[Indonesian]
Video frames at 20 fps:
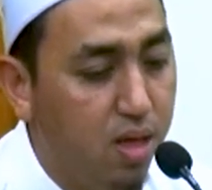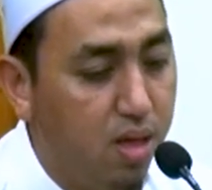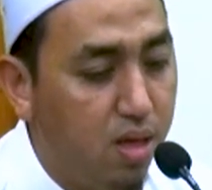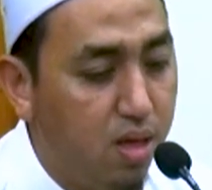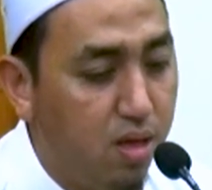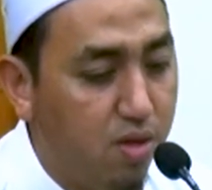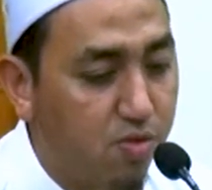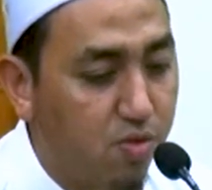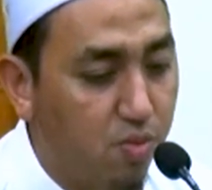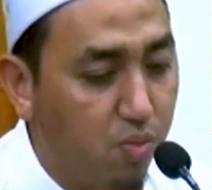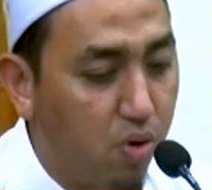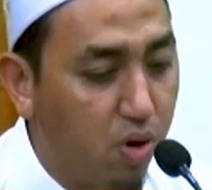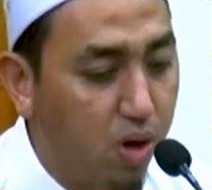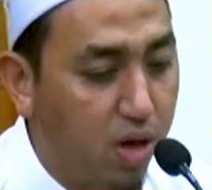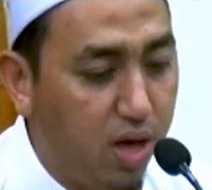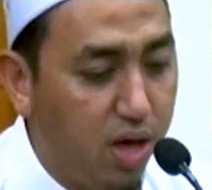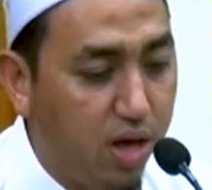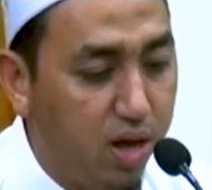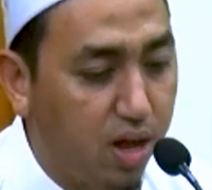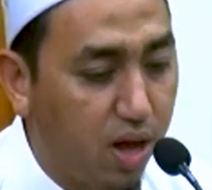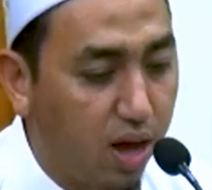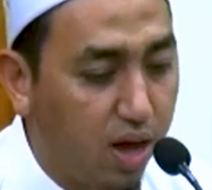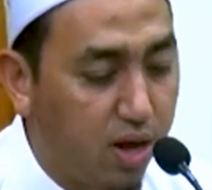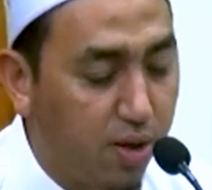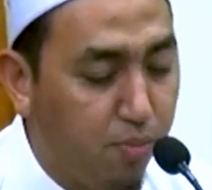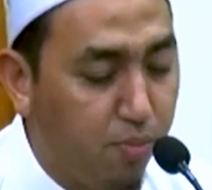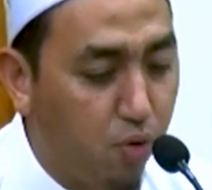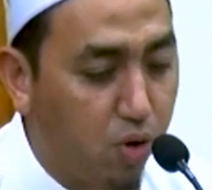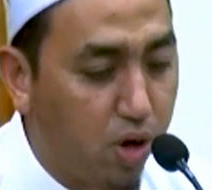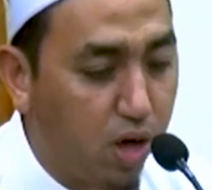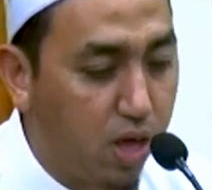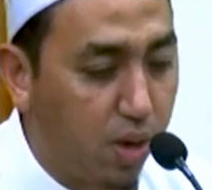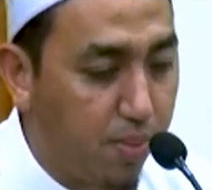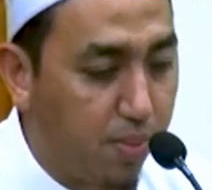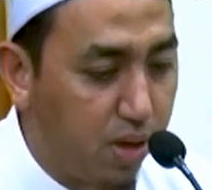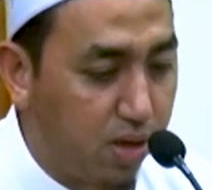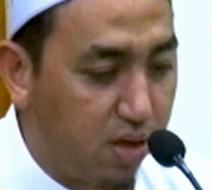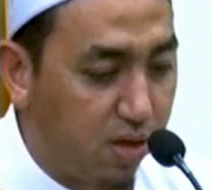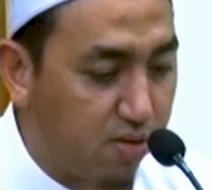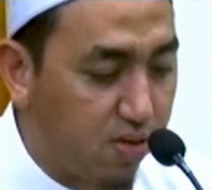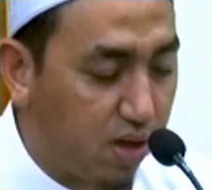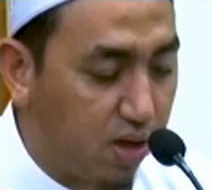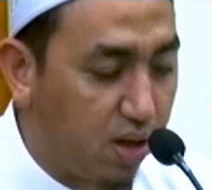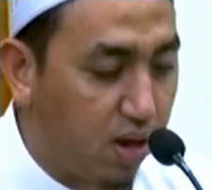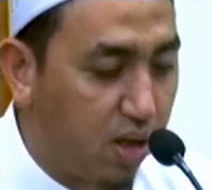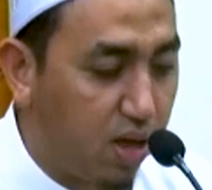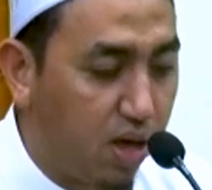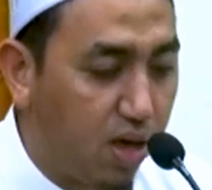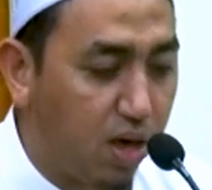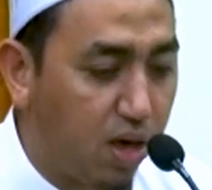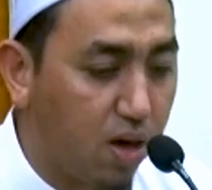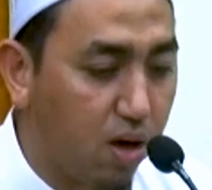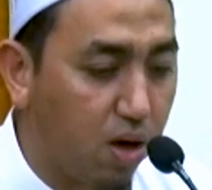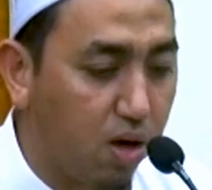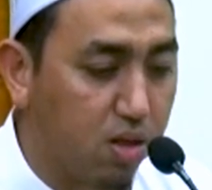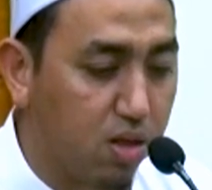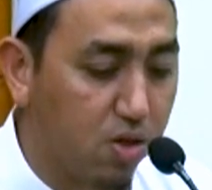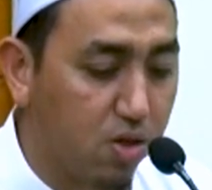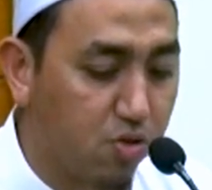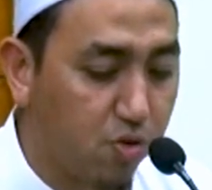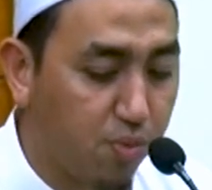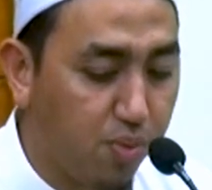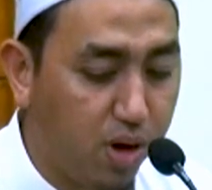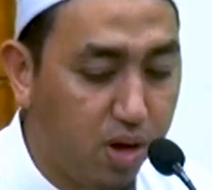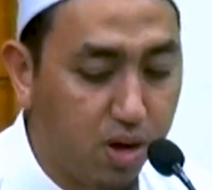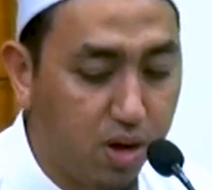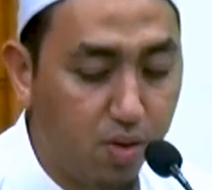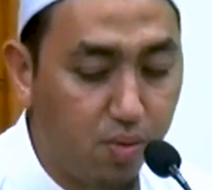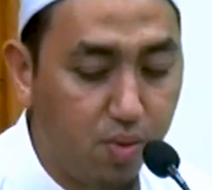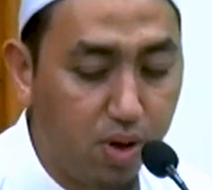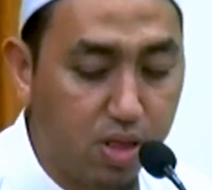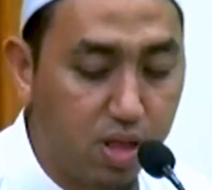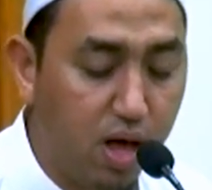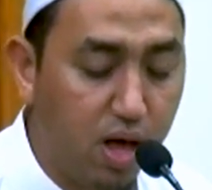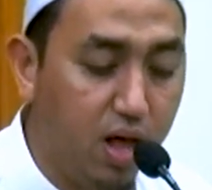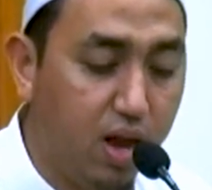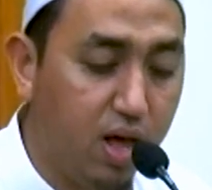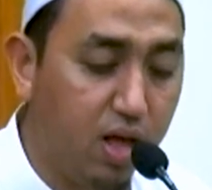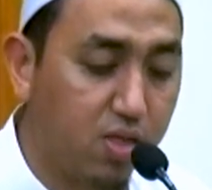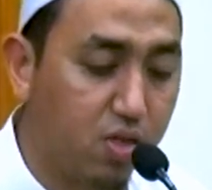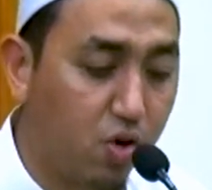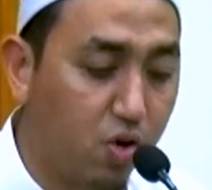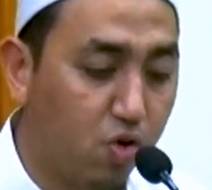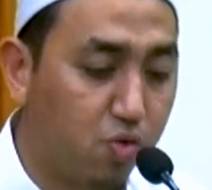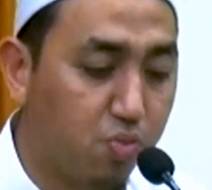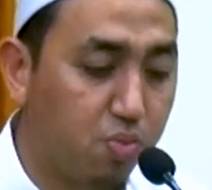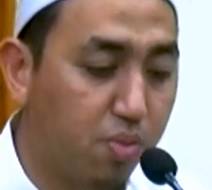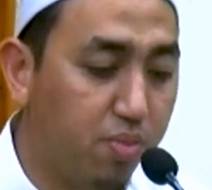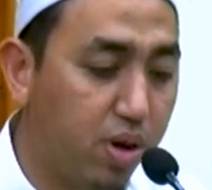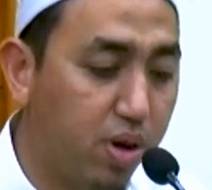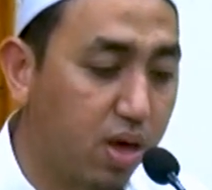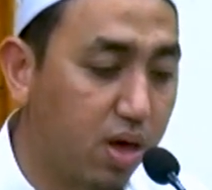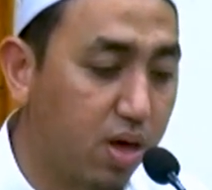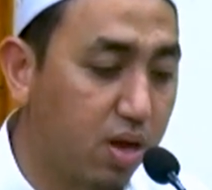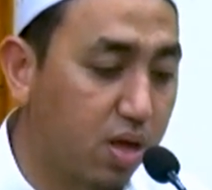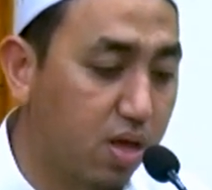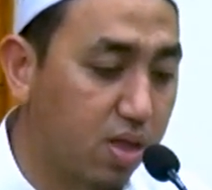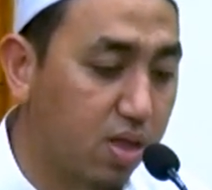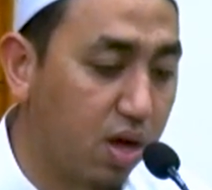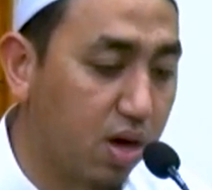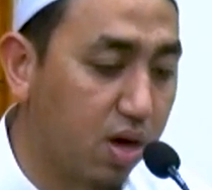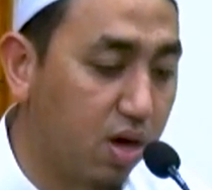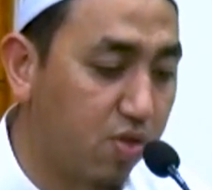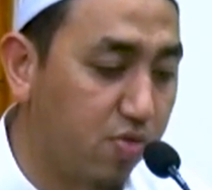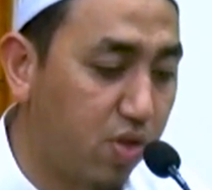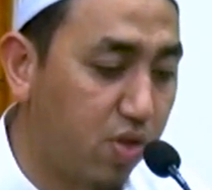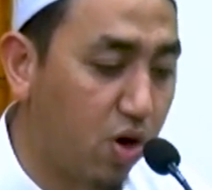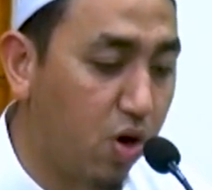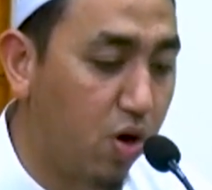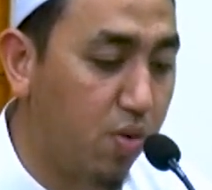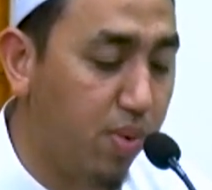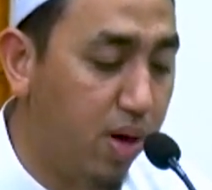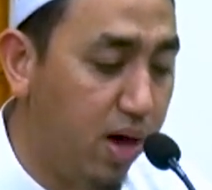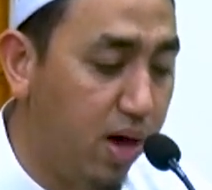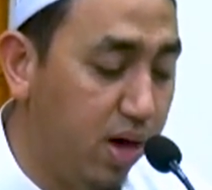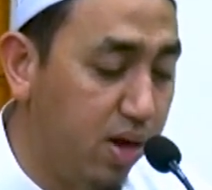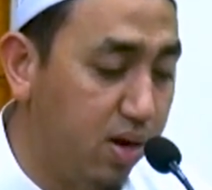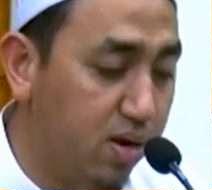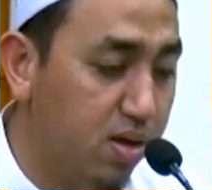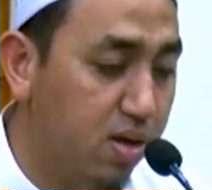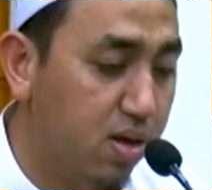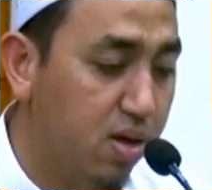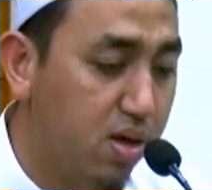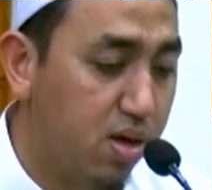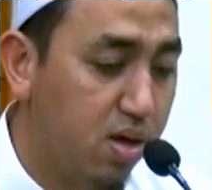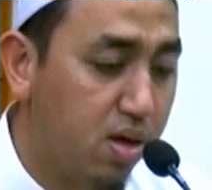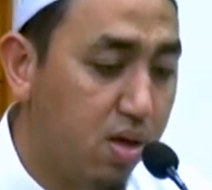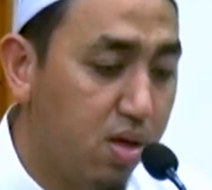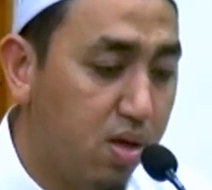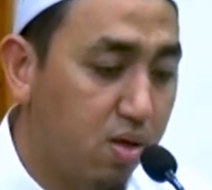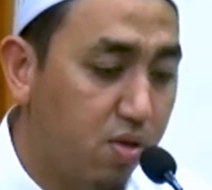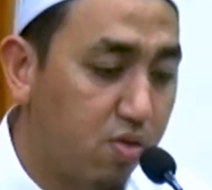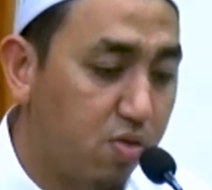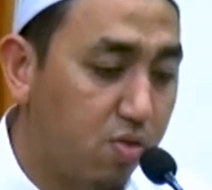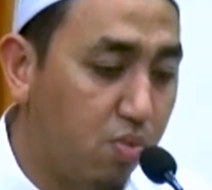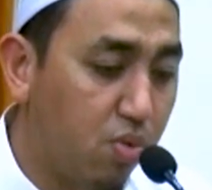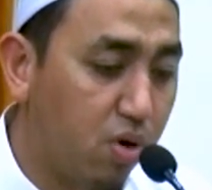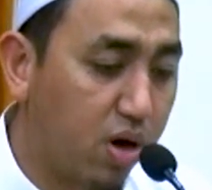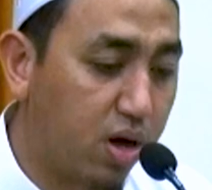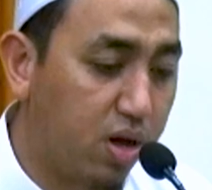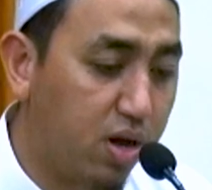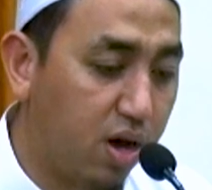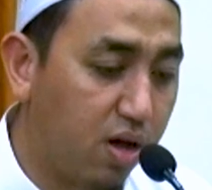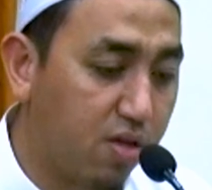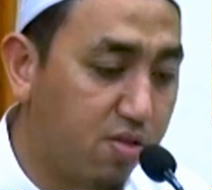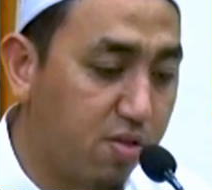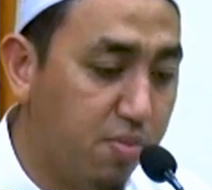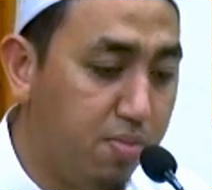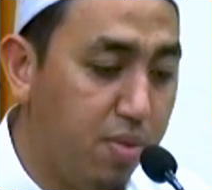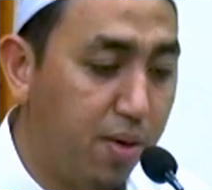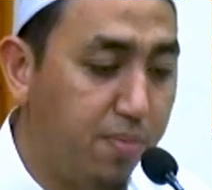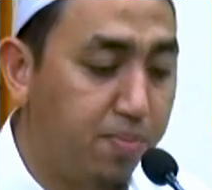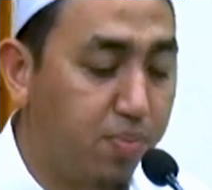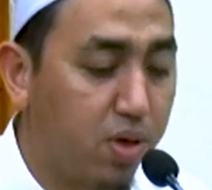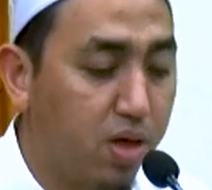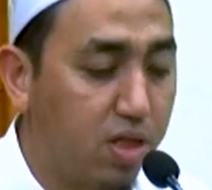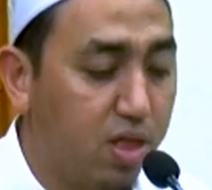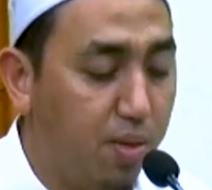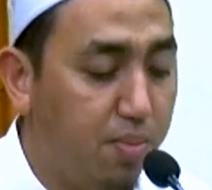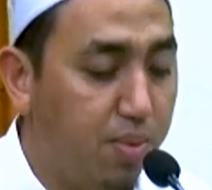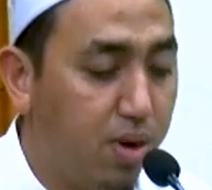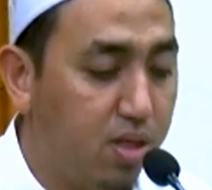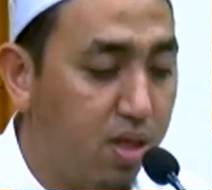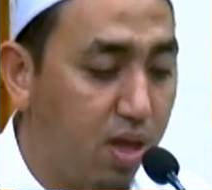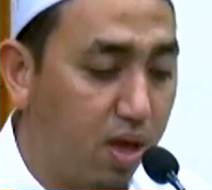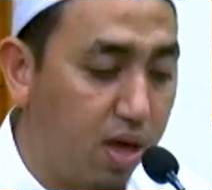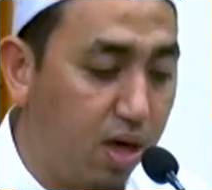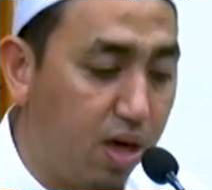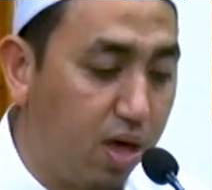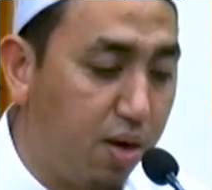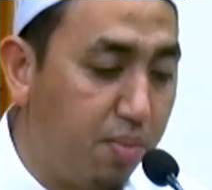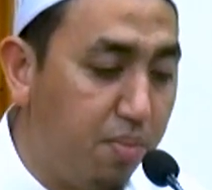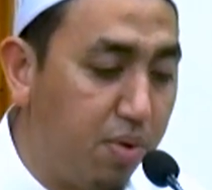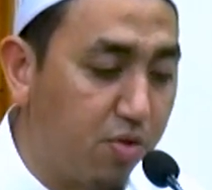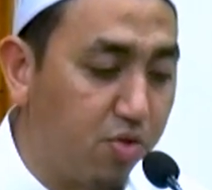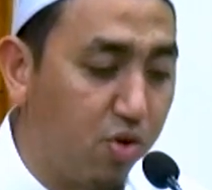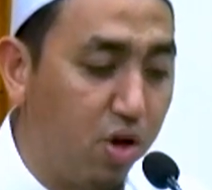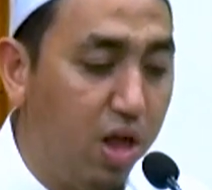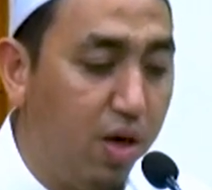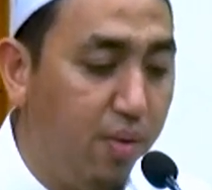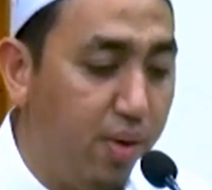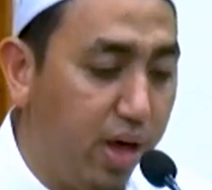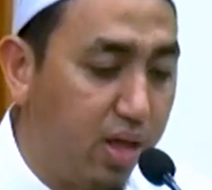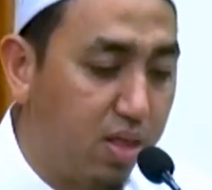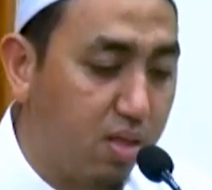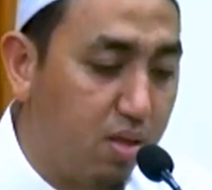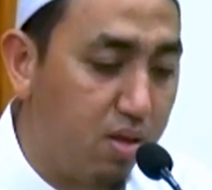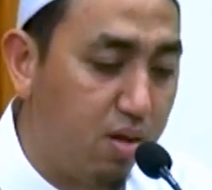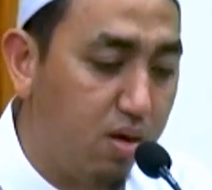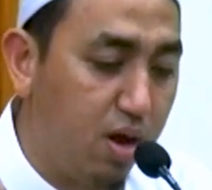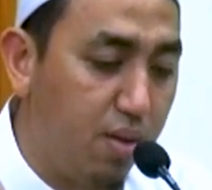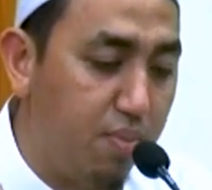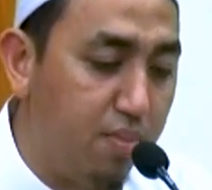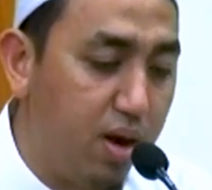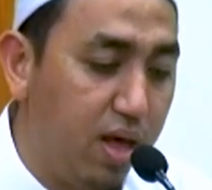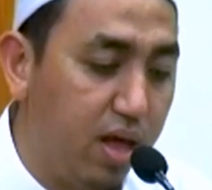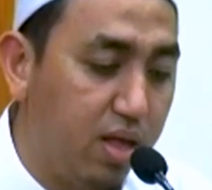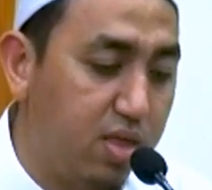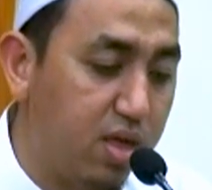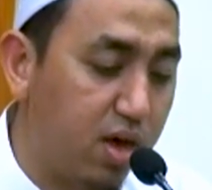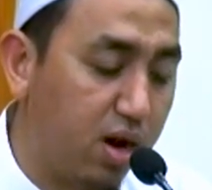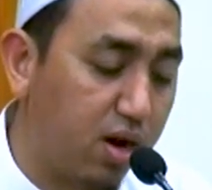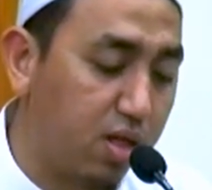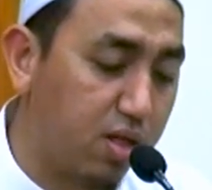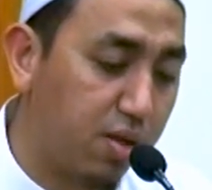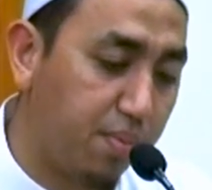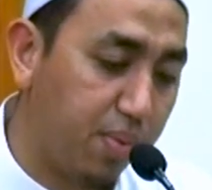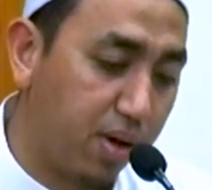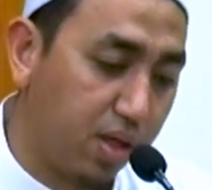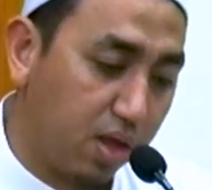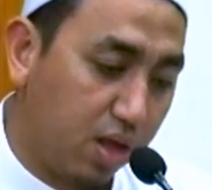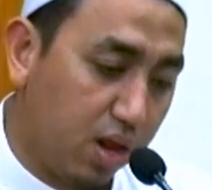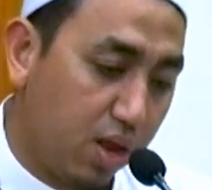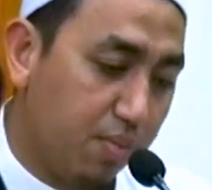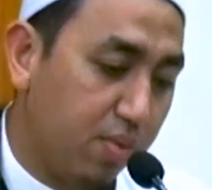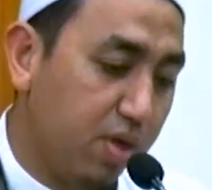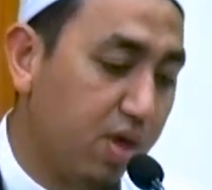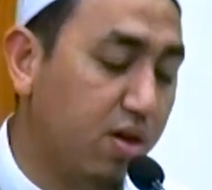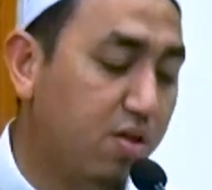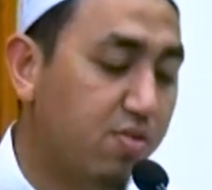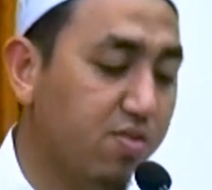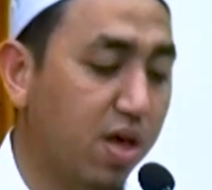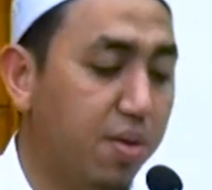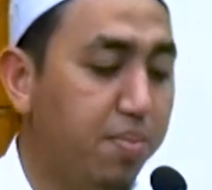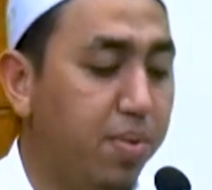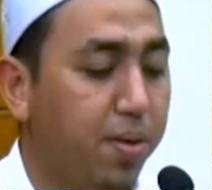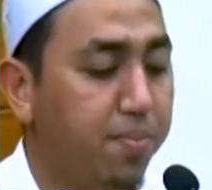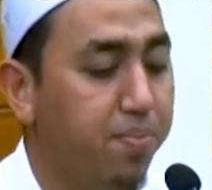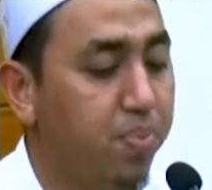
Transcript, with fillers: semoga dengan dibukanya majlis ini Allah Subhanahu wa taala terus memberikan kita keistiqomahan Semoga dengan sebab kita berzikir, bersolawat dan belajar di tempat ini menjadi sebab